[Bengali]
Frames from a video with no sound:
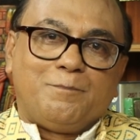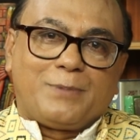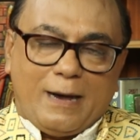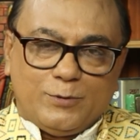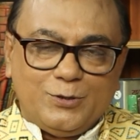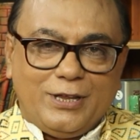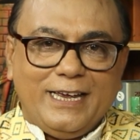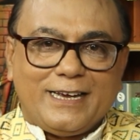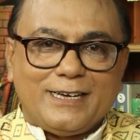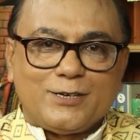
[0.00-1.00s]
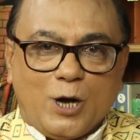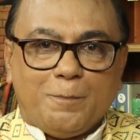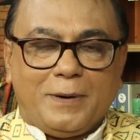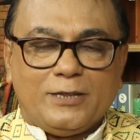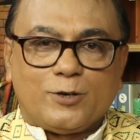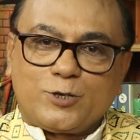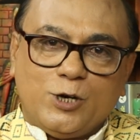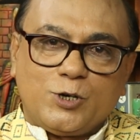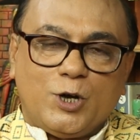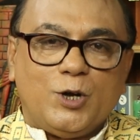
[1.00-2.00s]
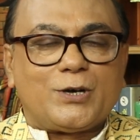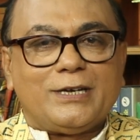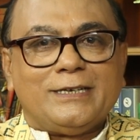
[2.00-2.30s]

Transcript: প্রাবন্ধিক সম্পাদক সংকলক